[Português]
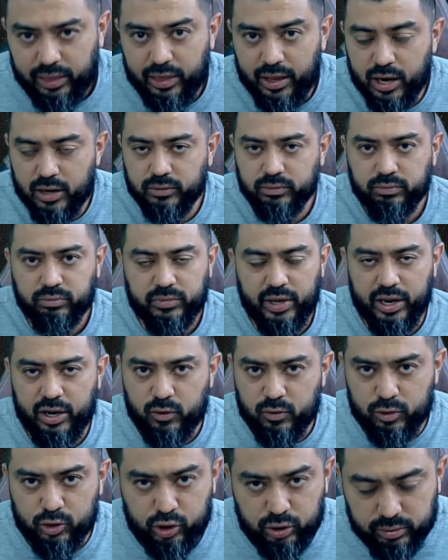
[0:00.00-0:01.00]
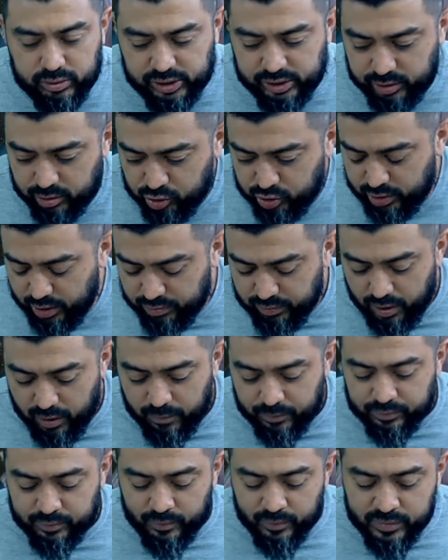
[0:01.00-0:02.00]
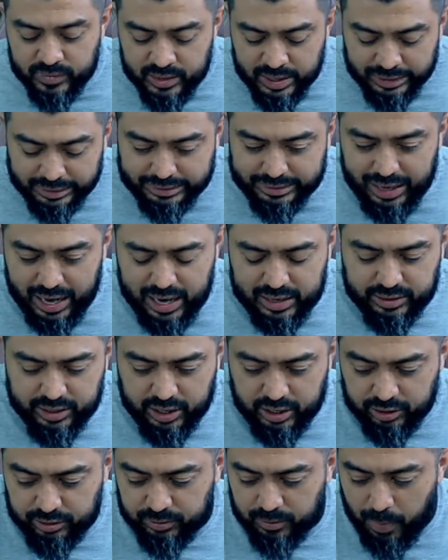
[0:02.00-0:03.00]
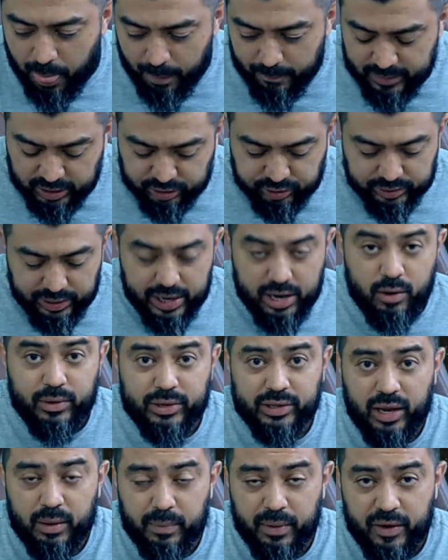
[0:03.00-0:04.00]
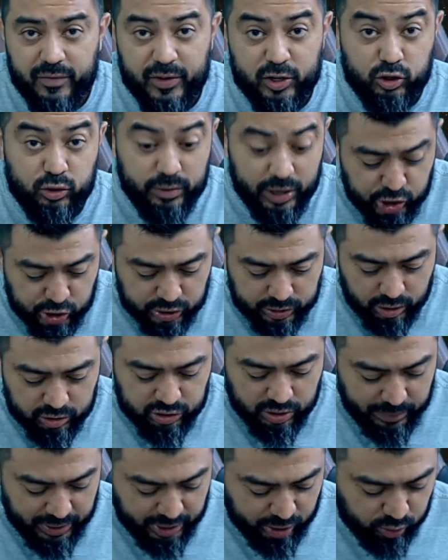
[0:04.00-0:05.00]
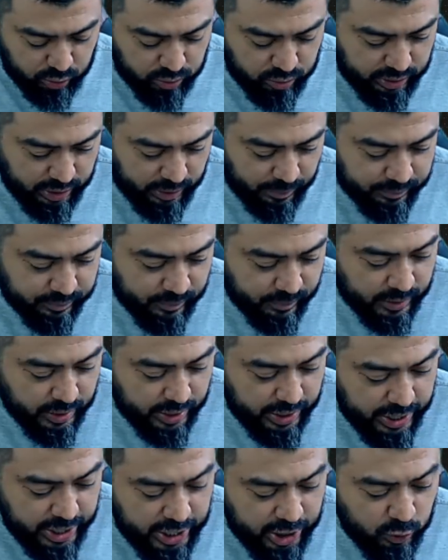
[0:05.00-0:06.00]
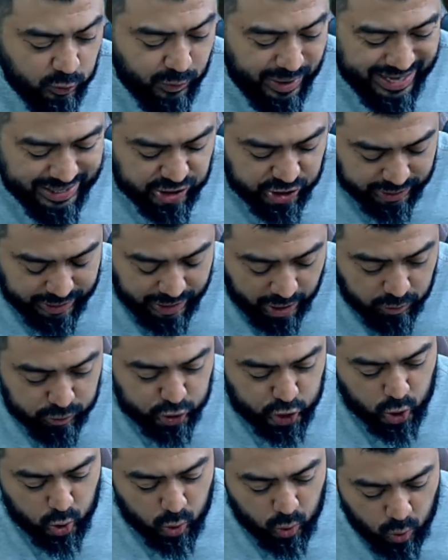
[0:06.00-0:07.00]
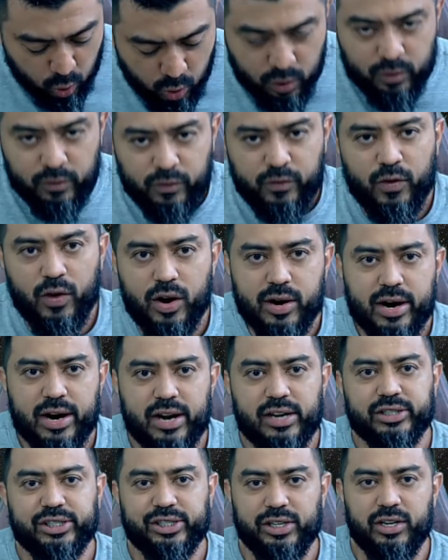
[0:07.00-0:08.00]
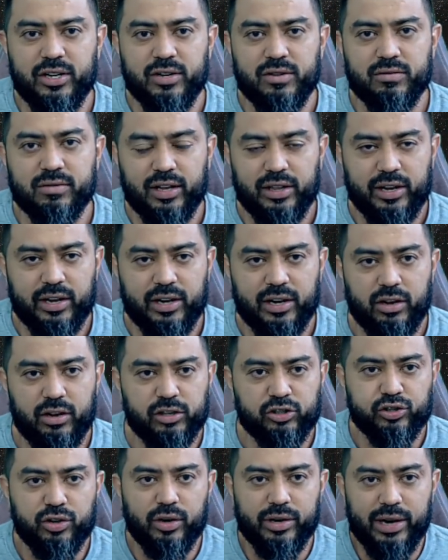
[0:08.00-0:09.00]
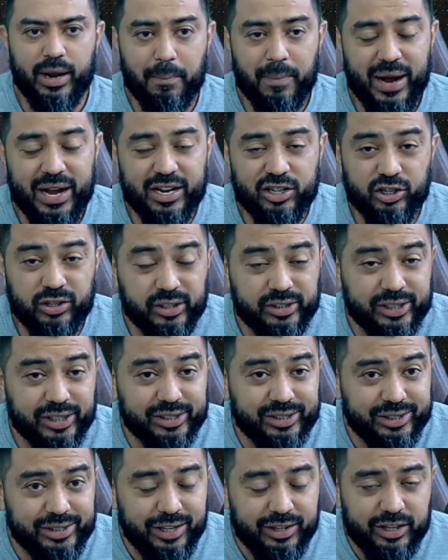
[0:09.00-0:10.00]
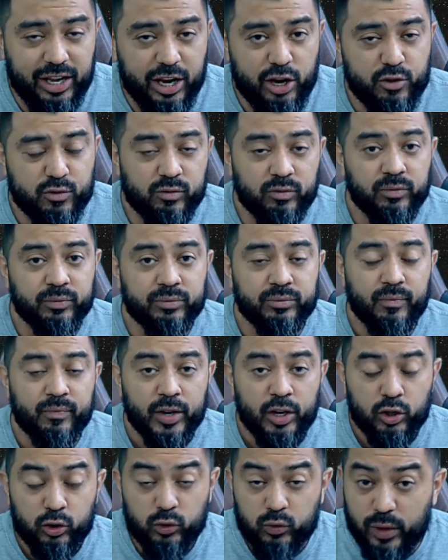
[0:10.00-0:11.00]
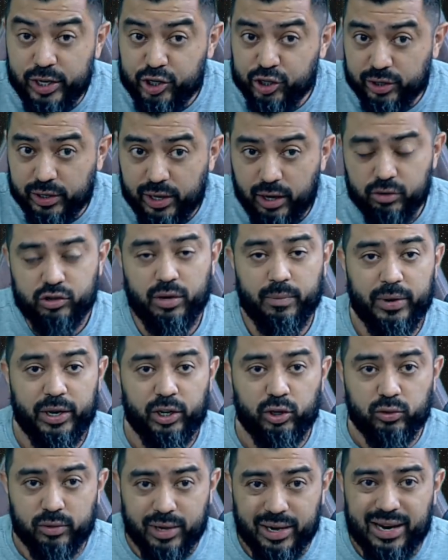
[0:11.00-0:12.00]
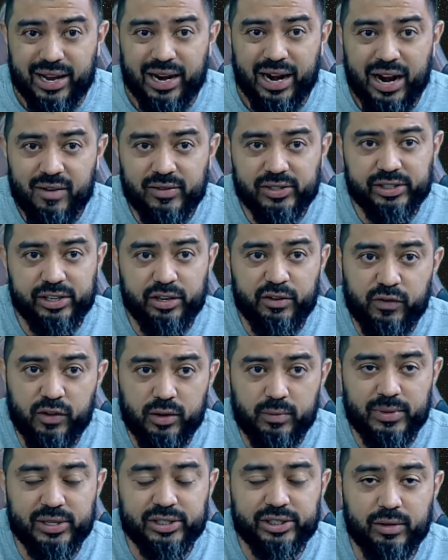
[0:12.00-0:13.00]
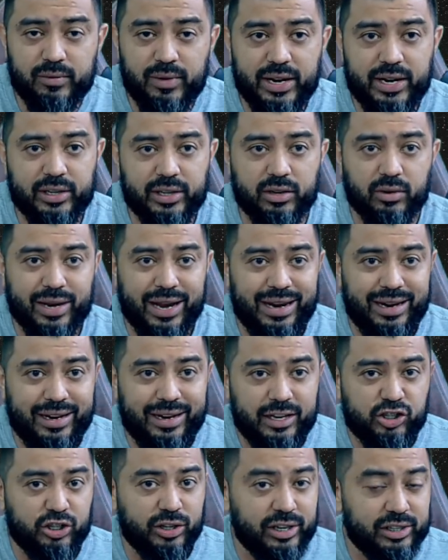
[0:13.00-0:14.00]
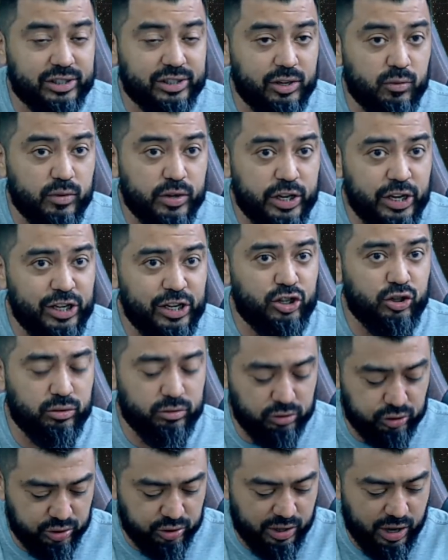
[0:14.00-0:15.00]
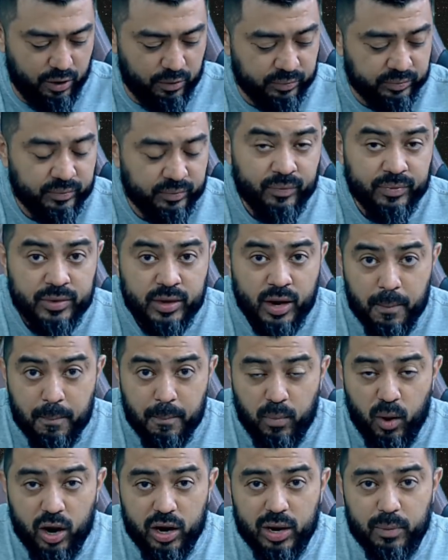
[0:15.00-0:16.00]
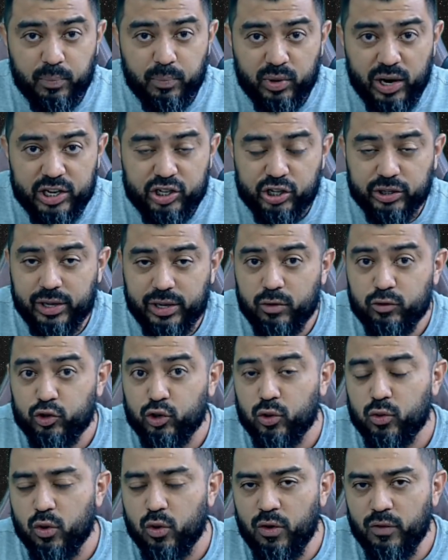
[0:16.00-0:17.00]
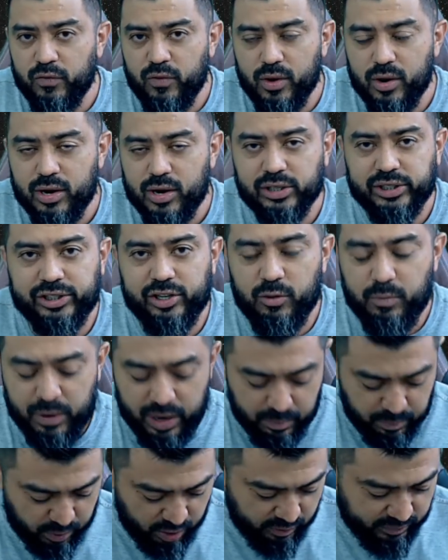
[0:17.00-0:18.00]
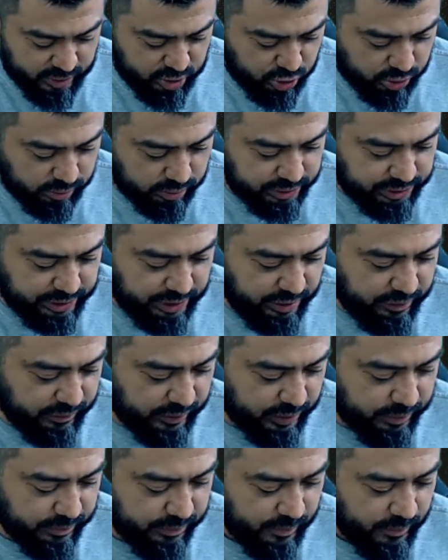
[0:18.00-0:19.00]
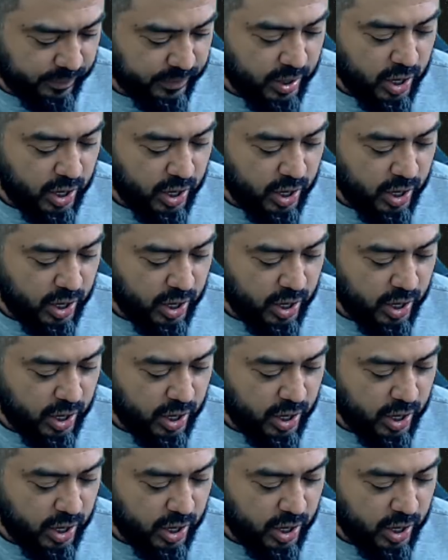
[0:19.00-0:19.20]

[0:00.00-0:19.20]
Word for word: não tem Constituição Estadual. Tá, Adriano, isso daí é o que está previsto no edital de abertura. E no edital de convocação, galera. Olha só, na página 61 do edital de abertura. Grava essa informação aí, tá ok? Legislação institucional. Bora para o edital de convocação para a prova discursiva.